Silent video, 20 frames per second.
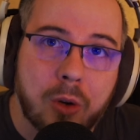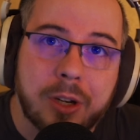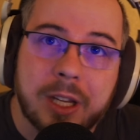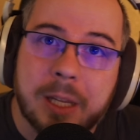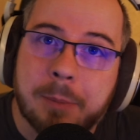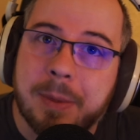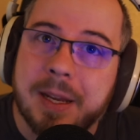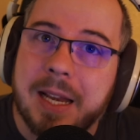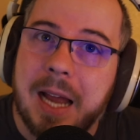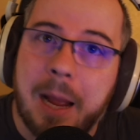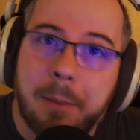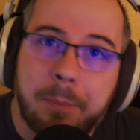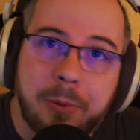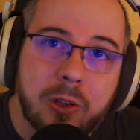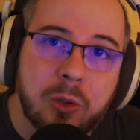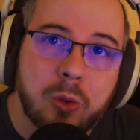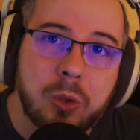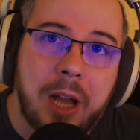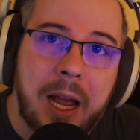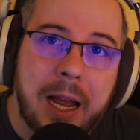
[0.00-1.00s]
und ich bin
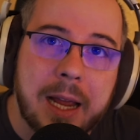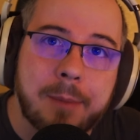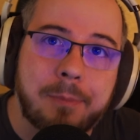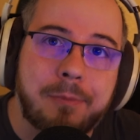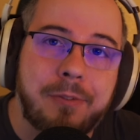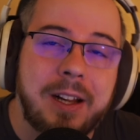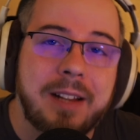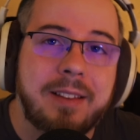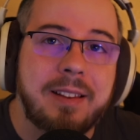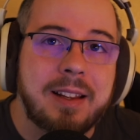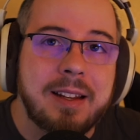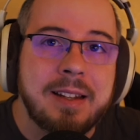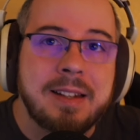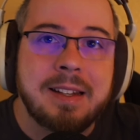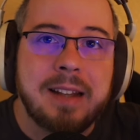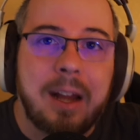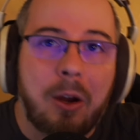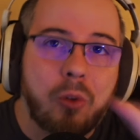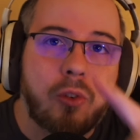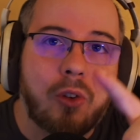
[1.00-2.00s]
absolut hyped. Falls ihr
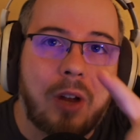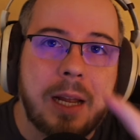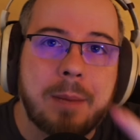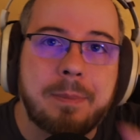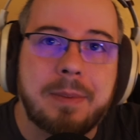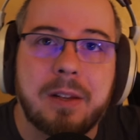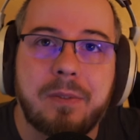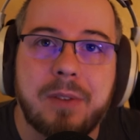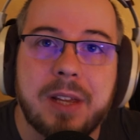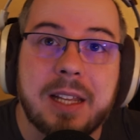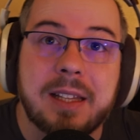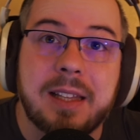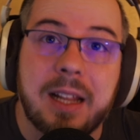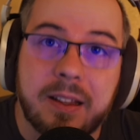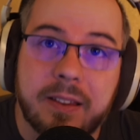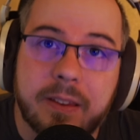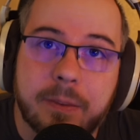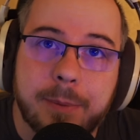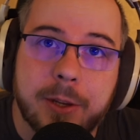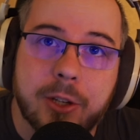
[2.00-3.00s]
genauso hyped seid wie ich,
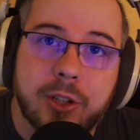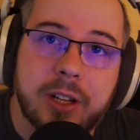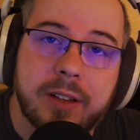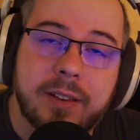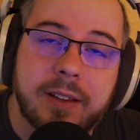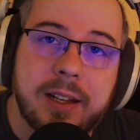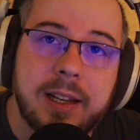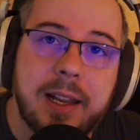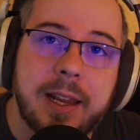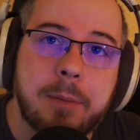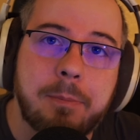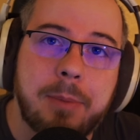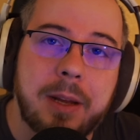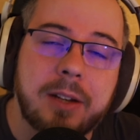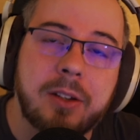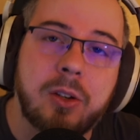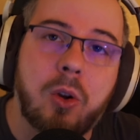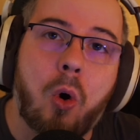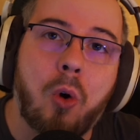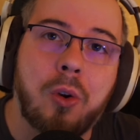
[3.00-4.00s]
dann smasht jetzt den
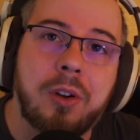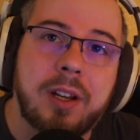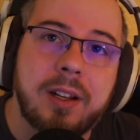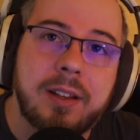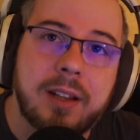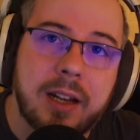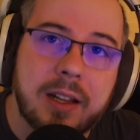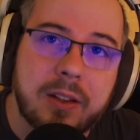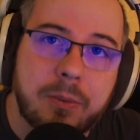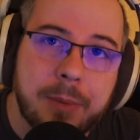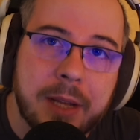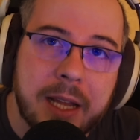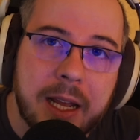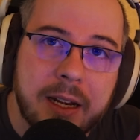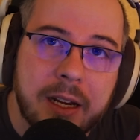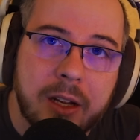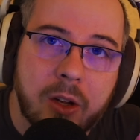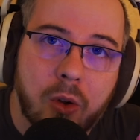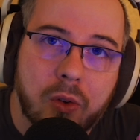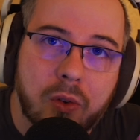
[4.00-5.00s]
Like-Button und hinterlasst mir
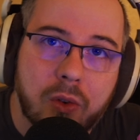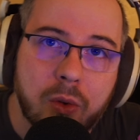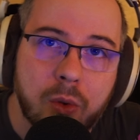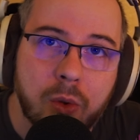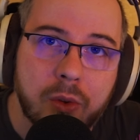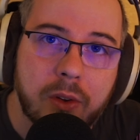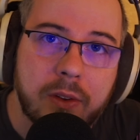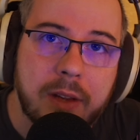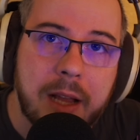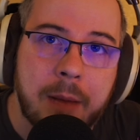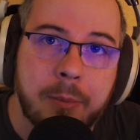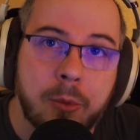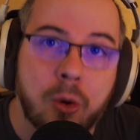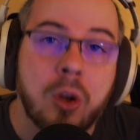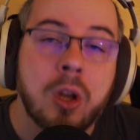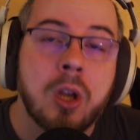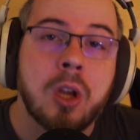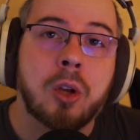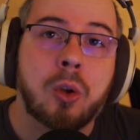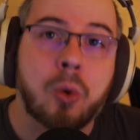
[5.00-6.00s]
gerne ein kostenloses Abo.
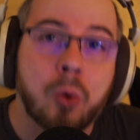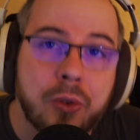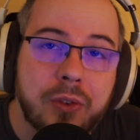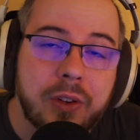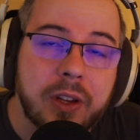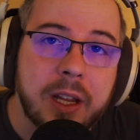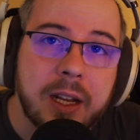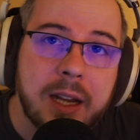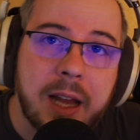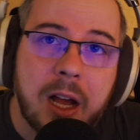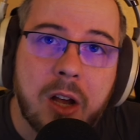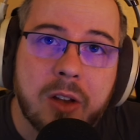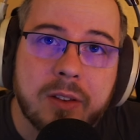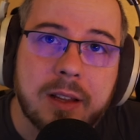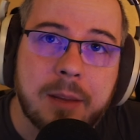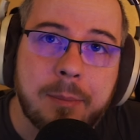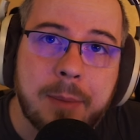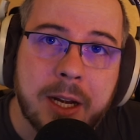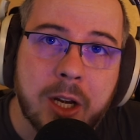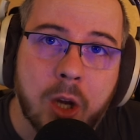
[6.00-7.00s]
Grüße gehen raus
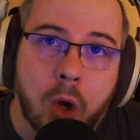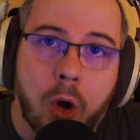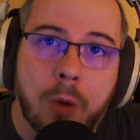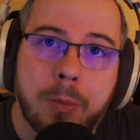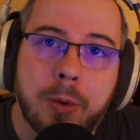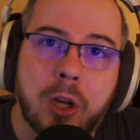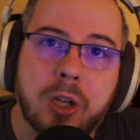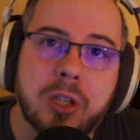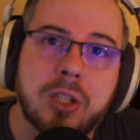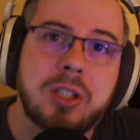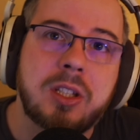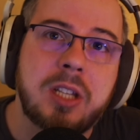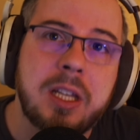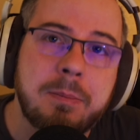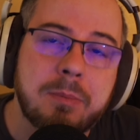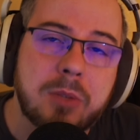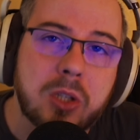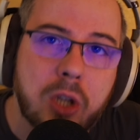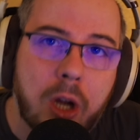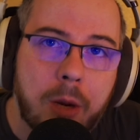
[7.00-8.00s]
an meine
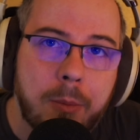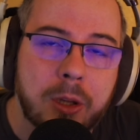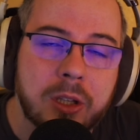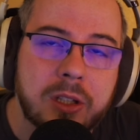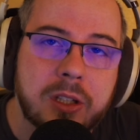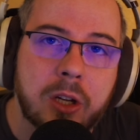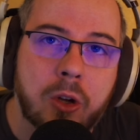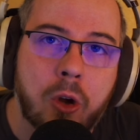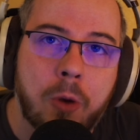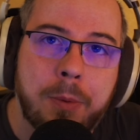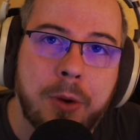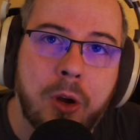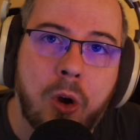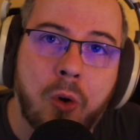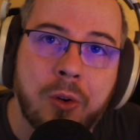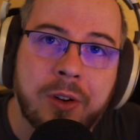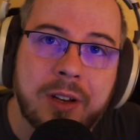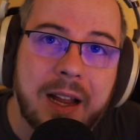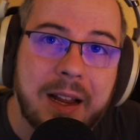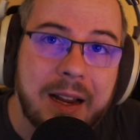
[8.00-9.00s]
Roblox-Team-Zockmonster-Gruppe
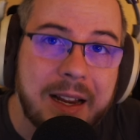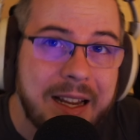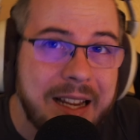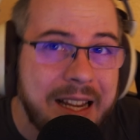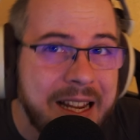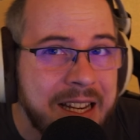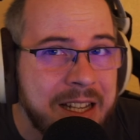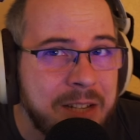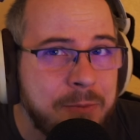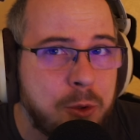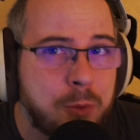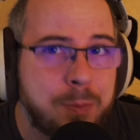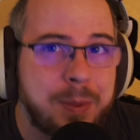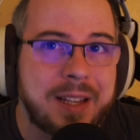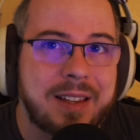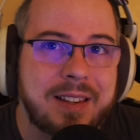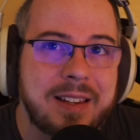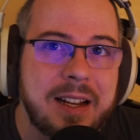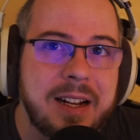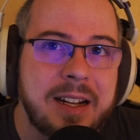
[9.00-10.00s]
und im
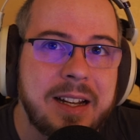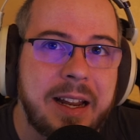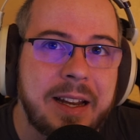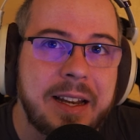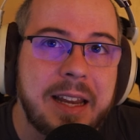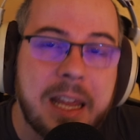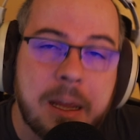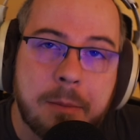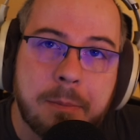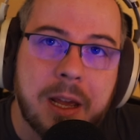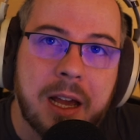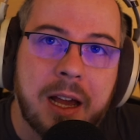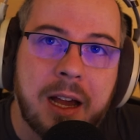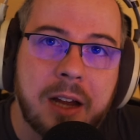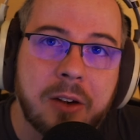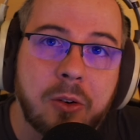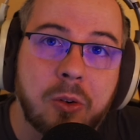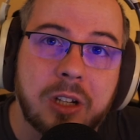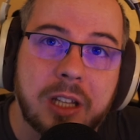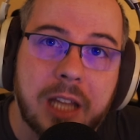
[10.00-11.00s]
Speziellen an Emir
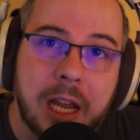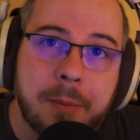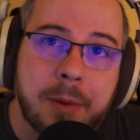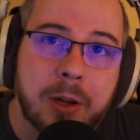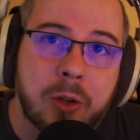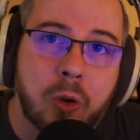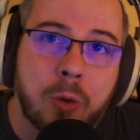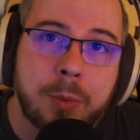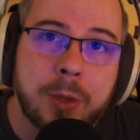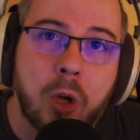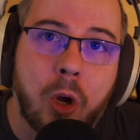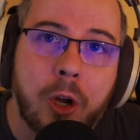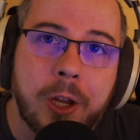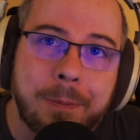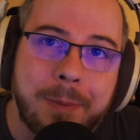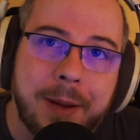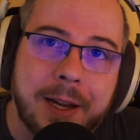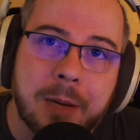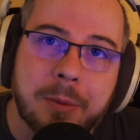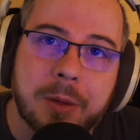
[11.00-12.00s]
Hahn und Gamer Tobi. Euch
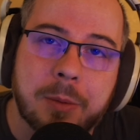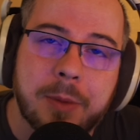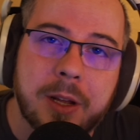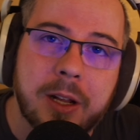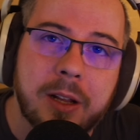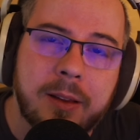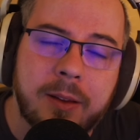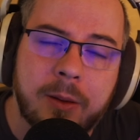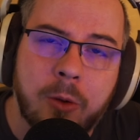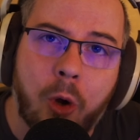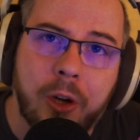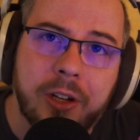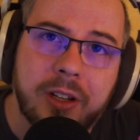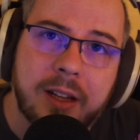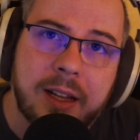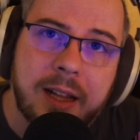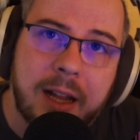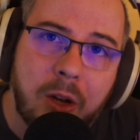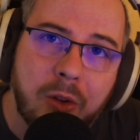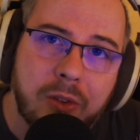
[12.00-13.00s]
beiden habe ich mir jetzt
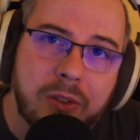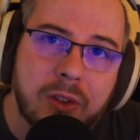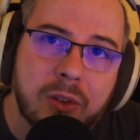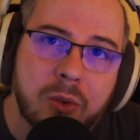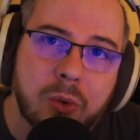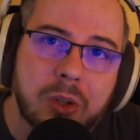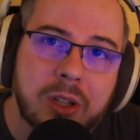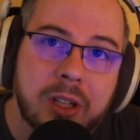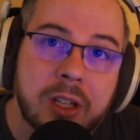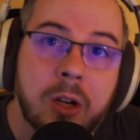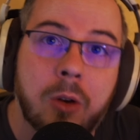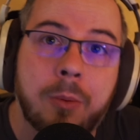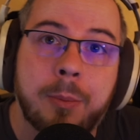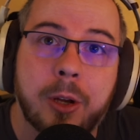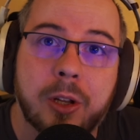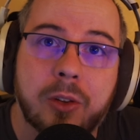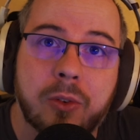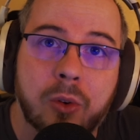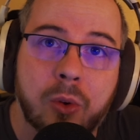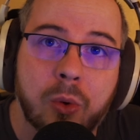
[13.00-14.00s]
heute rausgesucht hier, um
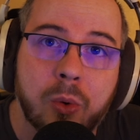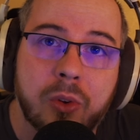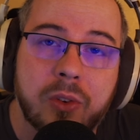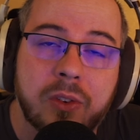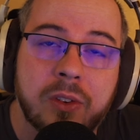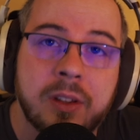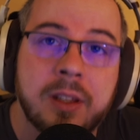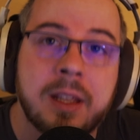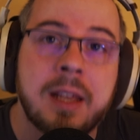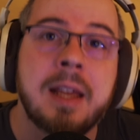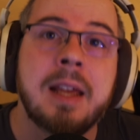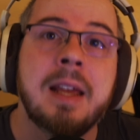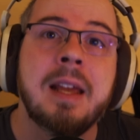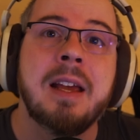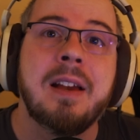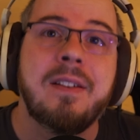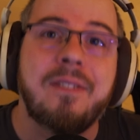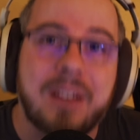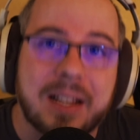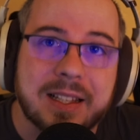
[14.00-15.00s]
euch zu grüßen
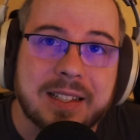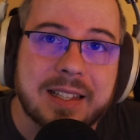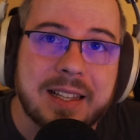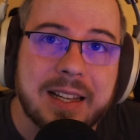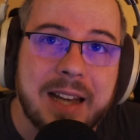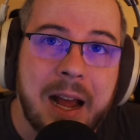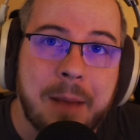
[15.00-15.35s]
was geht